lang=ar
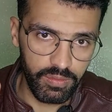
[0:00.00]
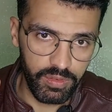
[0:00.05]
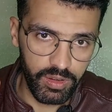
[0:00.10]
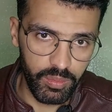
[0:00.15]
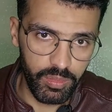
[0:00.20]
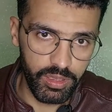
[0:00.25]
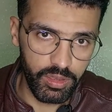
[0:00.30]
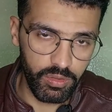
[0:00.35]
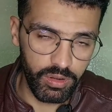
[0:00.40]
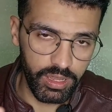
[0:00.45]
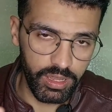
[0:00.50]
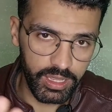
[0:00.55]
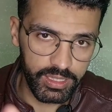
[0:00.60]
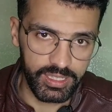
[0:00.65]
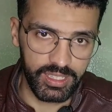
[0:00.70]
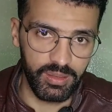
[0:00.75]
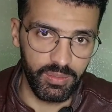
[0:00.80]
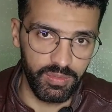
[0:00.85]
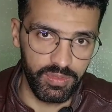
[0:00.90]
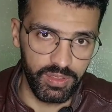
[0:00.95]
في البيرو اللي
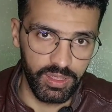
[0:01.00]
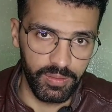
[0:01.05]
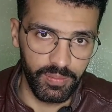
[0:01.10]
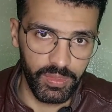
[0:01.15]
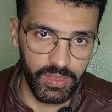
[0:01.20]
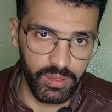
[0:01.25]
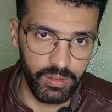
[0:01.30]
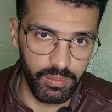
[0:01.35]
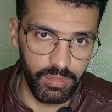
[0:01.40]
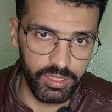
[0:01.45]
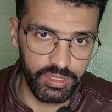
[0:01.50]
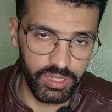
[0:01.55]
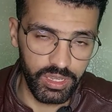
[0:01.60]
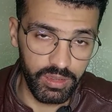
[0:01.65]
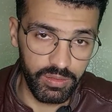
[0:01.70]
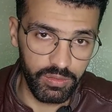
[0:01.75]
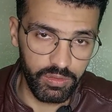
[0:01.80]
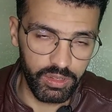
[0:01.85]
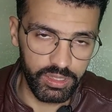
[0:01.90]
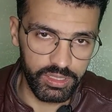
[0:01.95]
كتخدم فيه باش
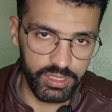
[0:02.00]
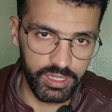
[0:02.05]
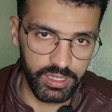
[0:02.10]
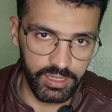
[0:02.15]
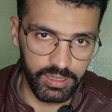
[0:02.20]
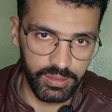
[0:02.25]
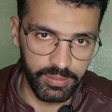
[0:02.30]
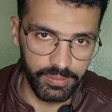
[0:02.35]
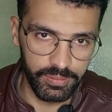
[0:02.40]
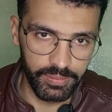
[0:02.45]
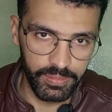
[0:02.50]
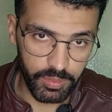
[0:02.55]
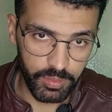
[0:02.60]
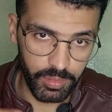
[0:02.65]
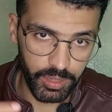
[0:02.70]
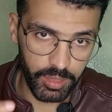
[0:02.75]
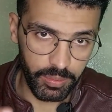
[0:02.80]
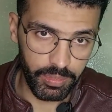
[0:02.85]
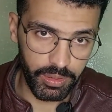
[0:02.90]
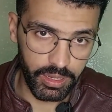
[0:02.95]
اين فوا تجي
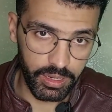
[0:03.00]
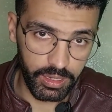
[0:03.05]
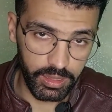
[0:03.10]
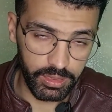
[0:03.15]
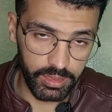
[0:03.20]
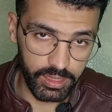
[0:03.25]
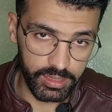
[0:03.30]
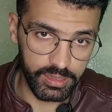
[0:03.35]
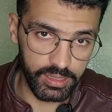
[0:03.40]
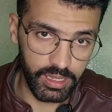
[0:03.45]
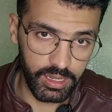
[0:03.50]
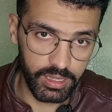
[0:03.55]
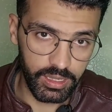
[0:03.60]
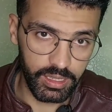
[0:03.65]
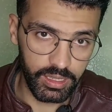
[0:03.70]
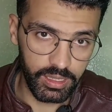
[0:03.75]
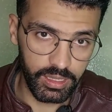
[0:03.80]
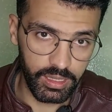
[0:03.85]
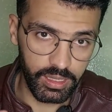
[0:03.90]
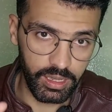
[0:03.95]
تبريباري الدرس
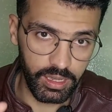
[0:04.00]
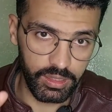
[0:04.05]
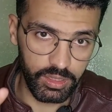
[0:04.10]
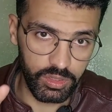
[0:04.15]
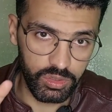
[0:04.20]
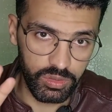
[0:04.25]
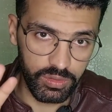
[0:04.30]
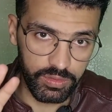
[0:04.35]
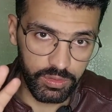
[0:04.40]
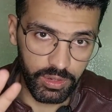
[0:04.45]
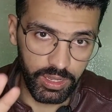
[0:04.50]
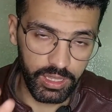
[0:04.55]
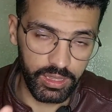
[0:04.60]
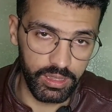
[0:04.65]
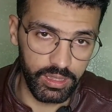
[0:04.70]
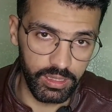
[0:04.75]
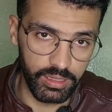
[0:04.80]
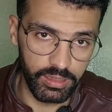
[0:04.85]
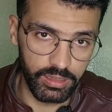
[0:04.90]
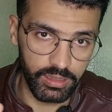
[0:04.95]
ديالك غادي تشوف
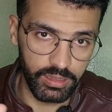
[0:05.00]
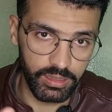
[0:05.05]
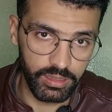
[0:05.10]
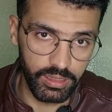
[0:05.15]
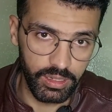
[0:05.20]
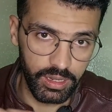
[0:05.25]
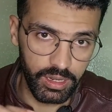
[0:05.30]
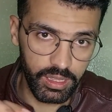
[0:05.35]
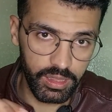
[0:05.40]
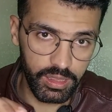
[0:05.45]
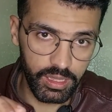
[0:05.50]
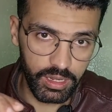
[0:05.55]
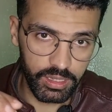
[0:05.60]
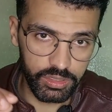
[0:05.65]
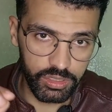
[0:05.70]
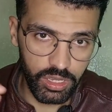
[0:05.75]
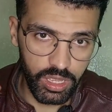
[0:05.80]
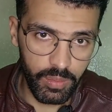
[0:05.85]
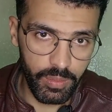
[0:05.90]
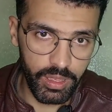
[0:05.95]
واحد نظره
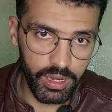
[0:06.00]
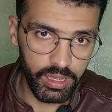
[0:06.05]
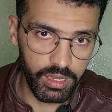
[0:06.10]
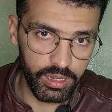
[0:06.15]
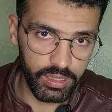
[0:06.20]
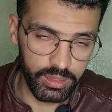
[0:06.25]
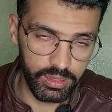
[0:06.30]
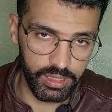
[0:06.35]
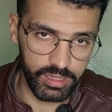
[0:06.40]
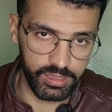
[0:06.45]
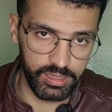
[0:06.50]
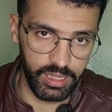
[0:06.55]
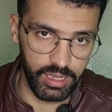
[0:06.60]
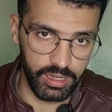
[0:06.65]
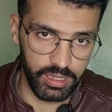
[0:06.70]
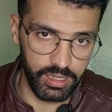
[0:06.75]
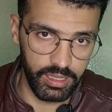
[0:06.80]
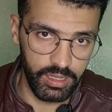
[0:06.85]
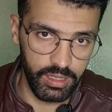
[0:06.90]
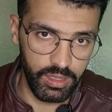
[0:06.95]
شامله على الدرس
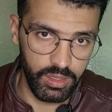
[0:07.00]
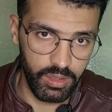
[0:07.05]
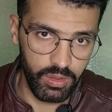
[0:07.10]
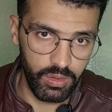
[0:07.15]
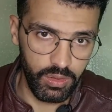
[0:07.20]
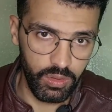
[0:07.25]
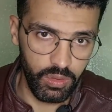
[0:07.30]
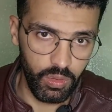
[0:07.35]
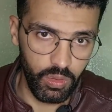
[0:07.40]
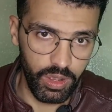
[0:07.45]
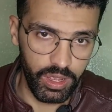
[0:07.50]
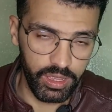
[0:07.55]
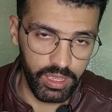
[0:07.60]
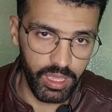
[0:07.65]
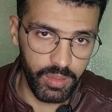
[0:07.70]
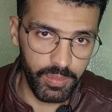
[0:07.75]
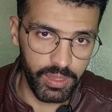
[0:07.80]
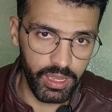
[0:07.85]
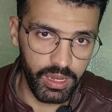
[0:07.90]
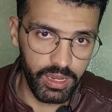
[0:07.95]
ديالك
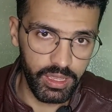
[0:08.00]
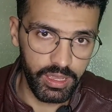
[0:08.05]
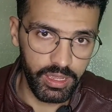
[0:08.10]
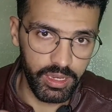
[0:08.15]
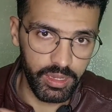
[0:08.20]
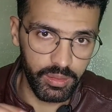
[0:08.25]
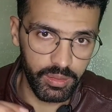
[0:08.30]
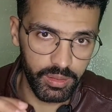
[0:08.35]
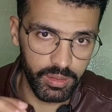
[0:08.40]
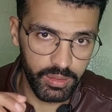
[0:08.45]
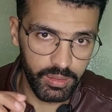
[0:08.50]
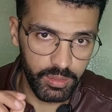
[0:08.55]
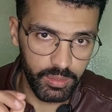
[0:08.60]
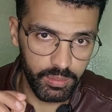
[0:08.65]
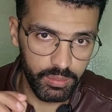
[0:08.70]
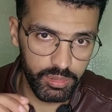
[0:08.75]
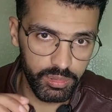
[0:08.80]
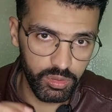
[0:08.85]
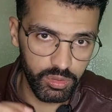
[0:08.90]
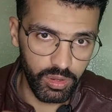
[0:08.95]
وهكا يمكن لك عندي
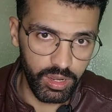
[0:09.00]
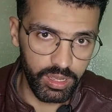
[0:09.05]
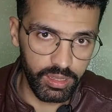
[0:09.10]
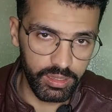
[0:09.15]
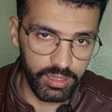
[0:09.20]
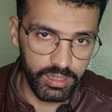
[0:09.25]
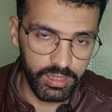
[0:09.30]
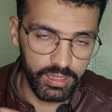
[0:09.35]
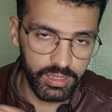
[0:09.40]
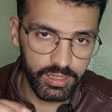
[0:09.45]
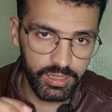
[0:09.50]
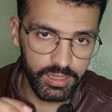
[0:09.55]
بسرعه